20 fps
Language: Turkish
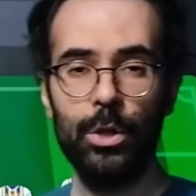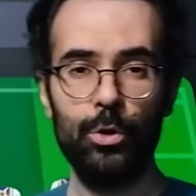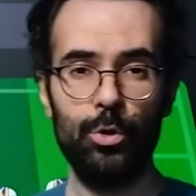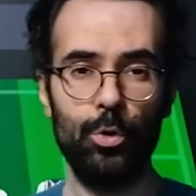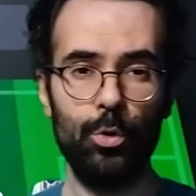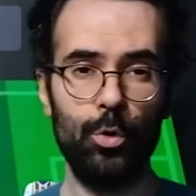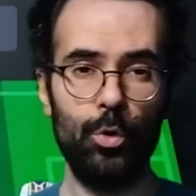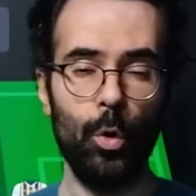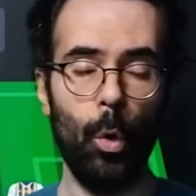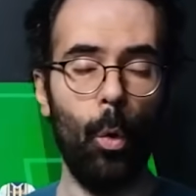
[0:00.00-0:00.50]

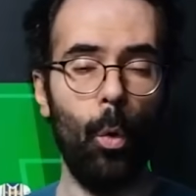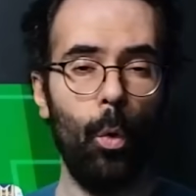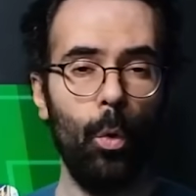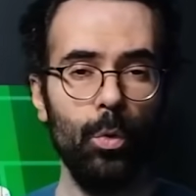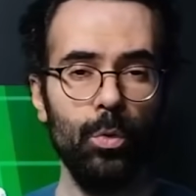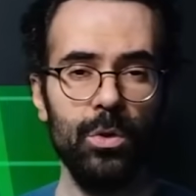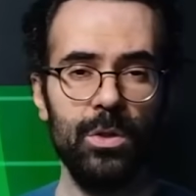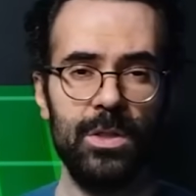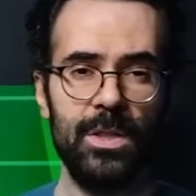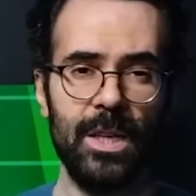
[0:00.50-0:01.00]
Çünkü
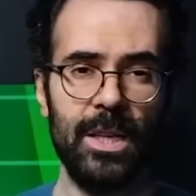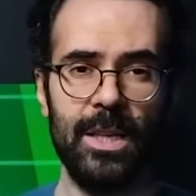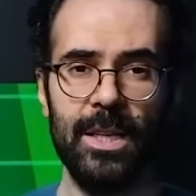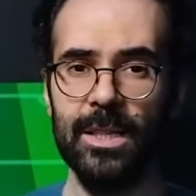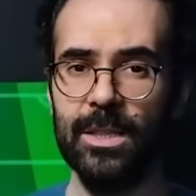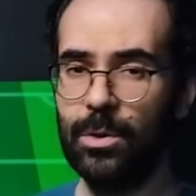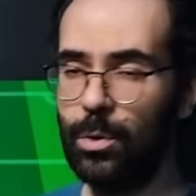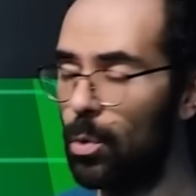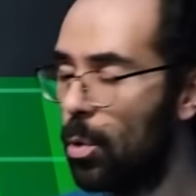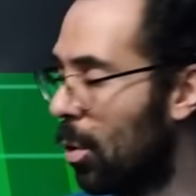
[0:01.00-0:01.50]

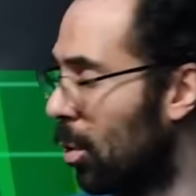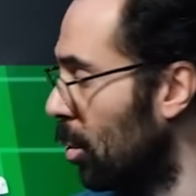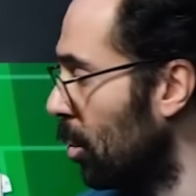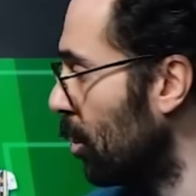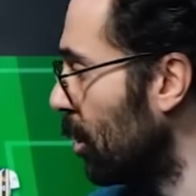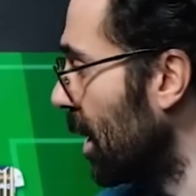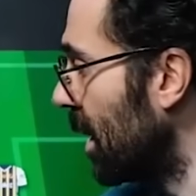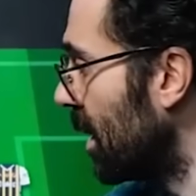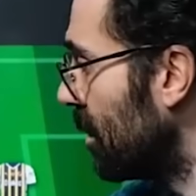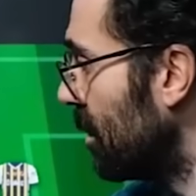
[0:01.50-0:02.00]
18 gol
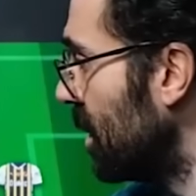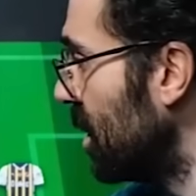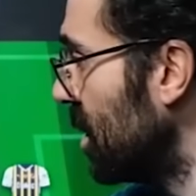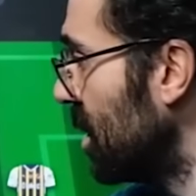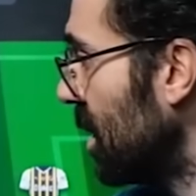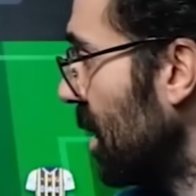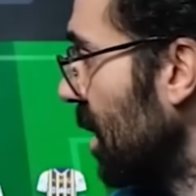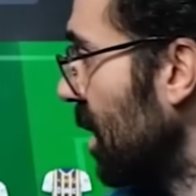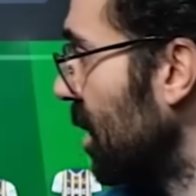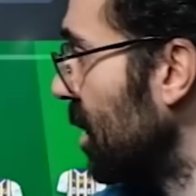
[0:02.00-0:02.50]

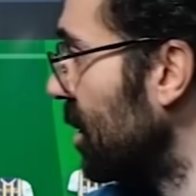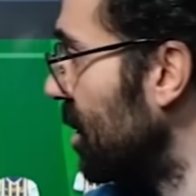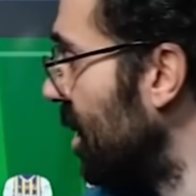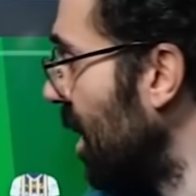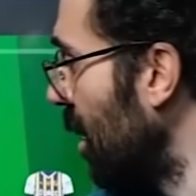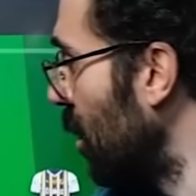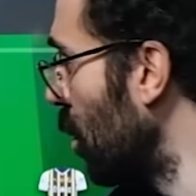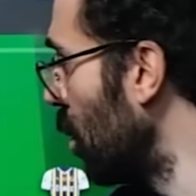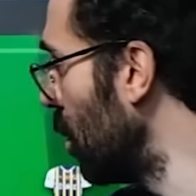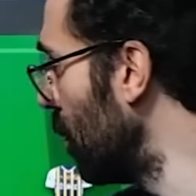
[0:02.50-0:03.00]
üretmiş
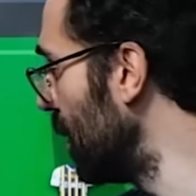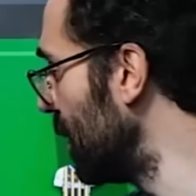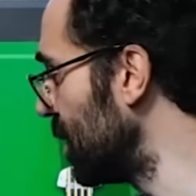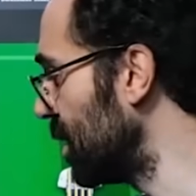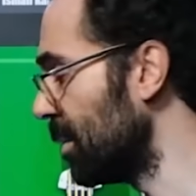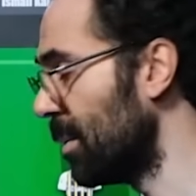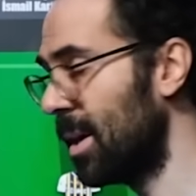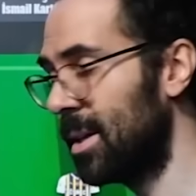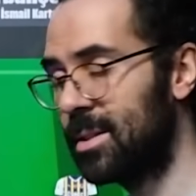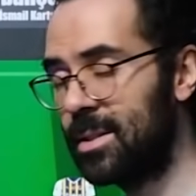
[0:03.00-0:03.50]
Ceko ve
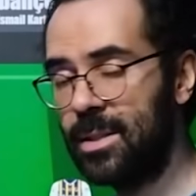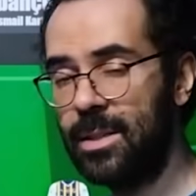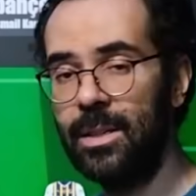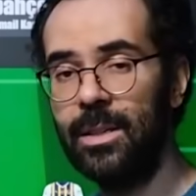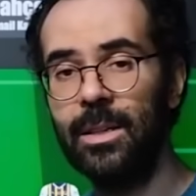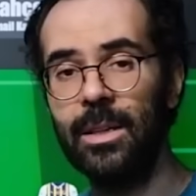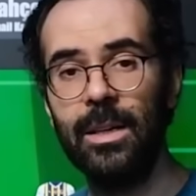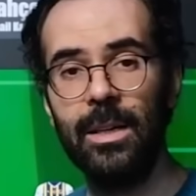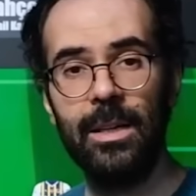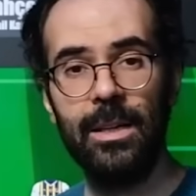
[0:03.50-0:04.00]

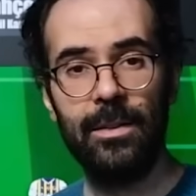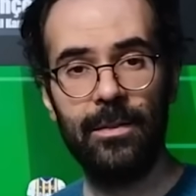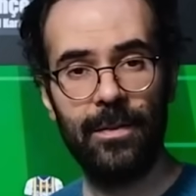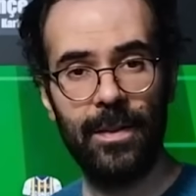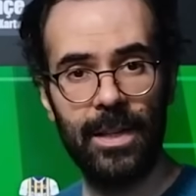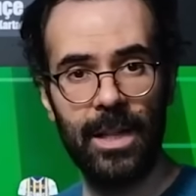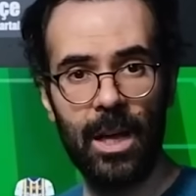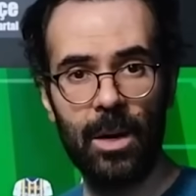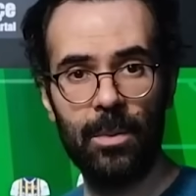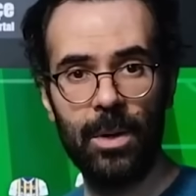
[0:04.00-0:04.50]
Şimanski
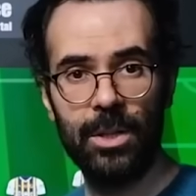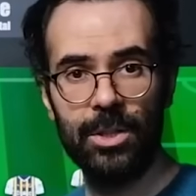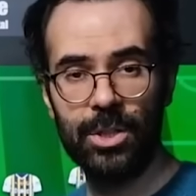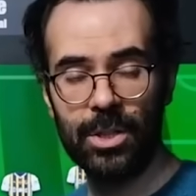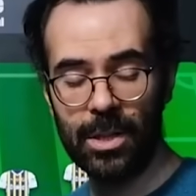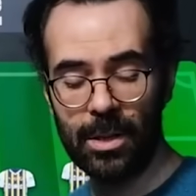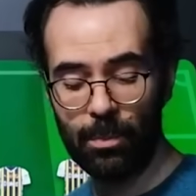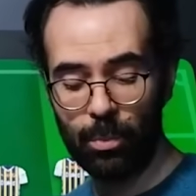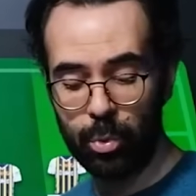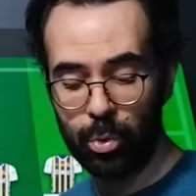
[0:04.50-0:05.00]

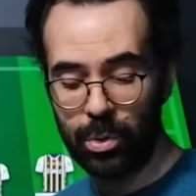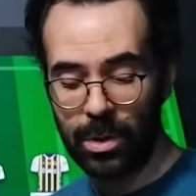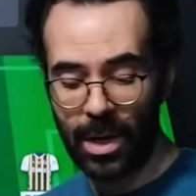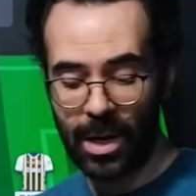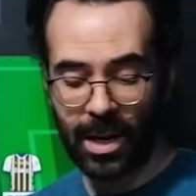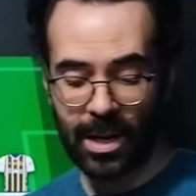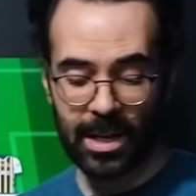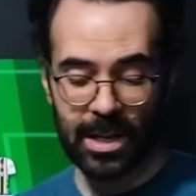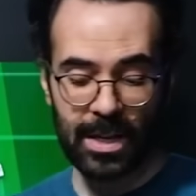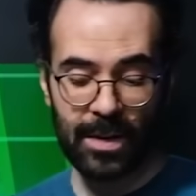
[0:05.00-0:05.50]
Fenerbahçe'ye.
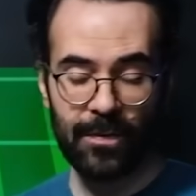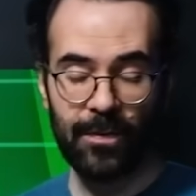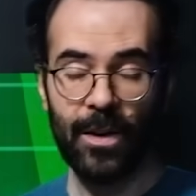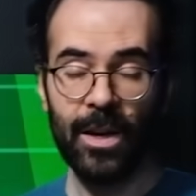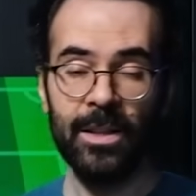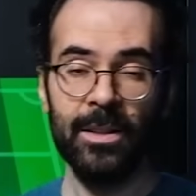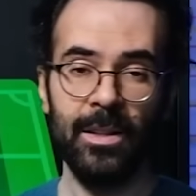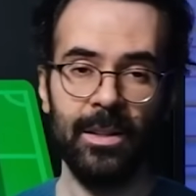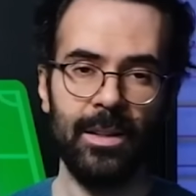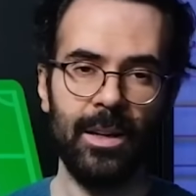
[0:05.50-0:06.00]
Bunlara
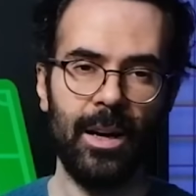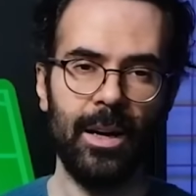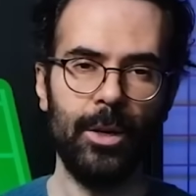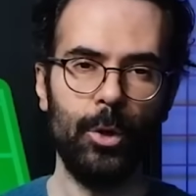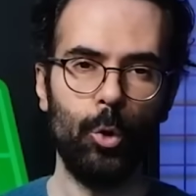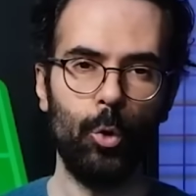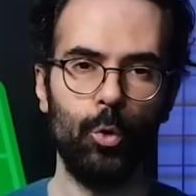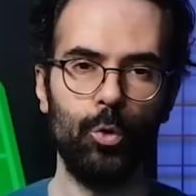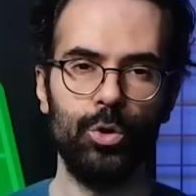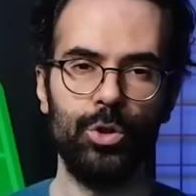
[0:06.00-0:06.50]
İrfan da dahil
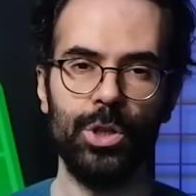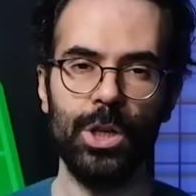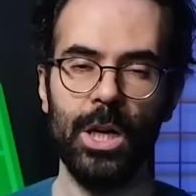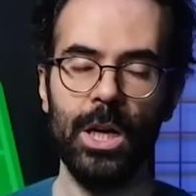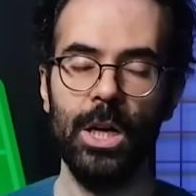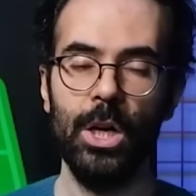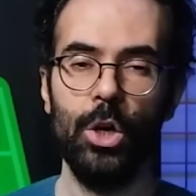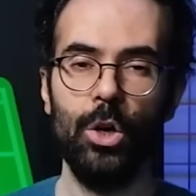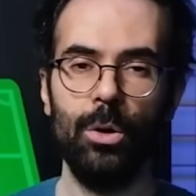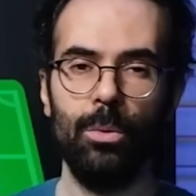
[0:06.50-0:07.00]

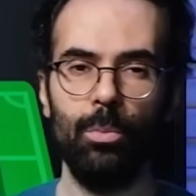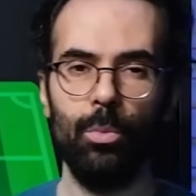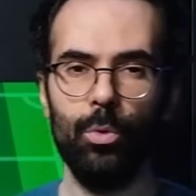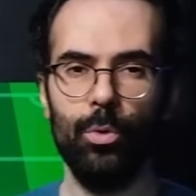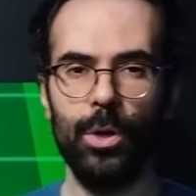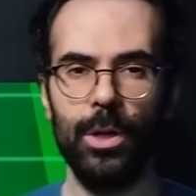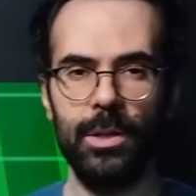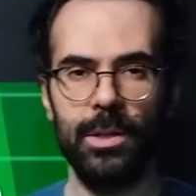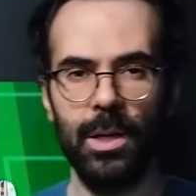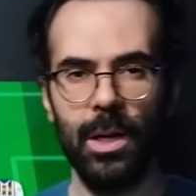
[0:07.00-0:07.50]
olunca bu
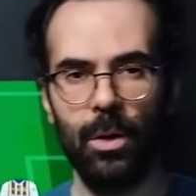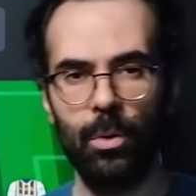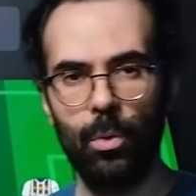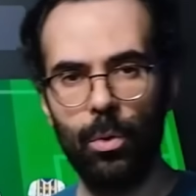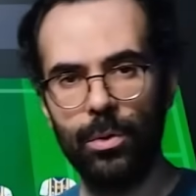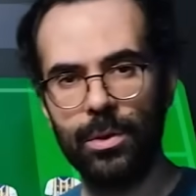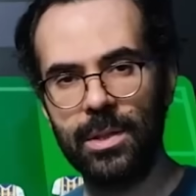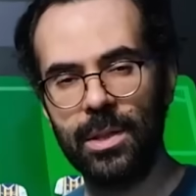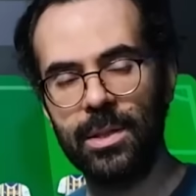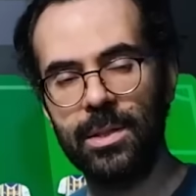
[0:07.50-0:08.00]
üretilen
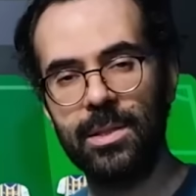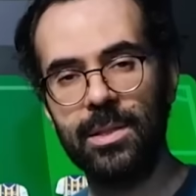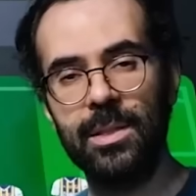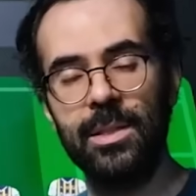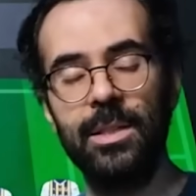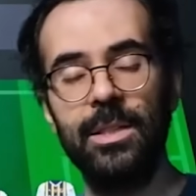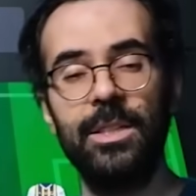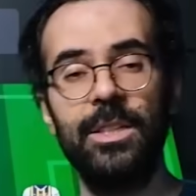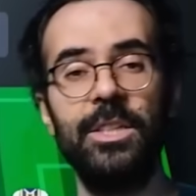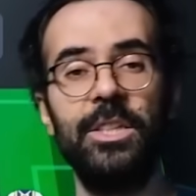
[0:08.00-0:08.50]
gol
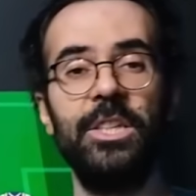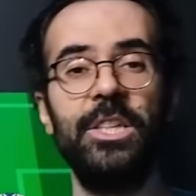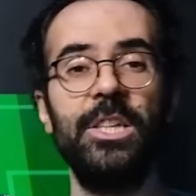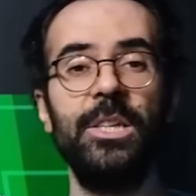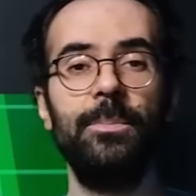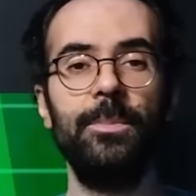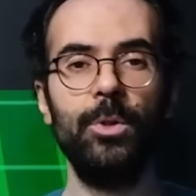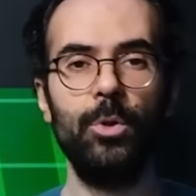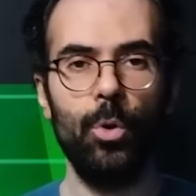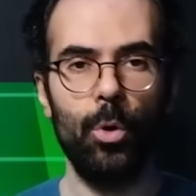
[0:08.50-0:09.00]
sayısı
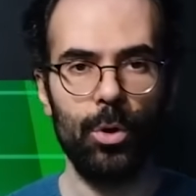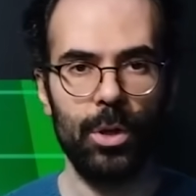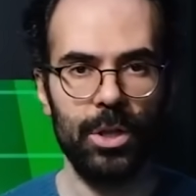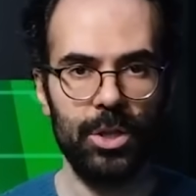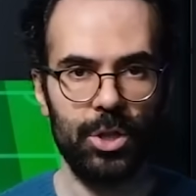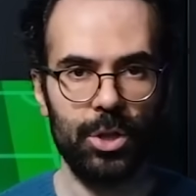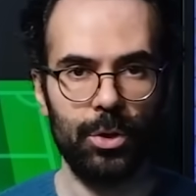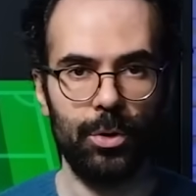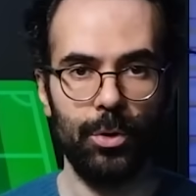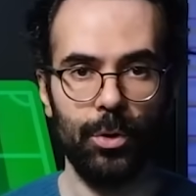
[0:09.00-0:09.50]
24'e
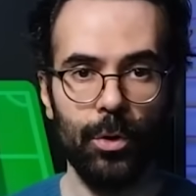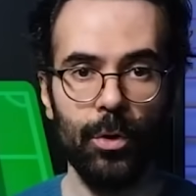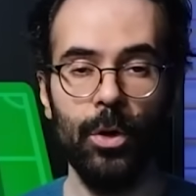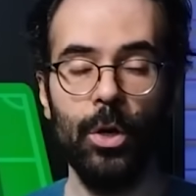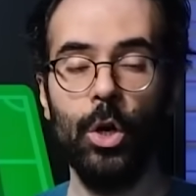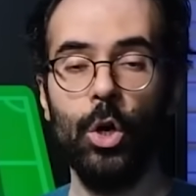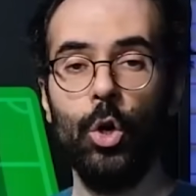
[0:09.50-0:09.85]
çıkıyor.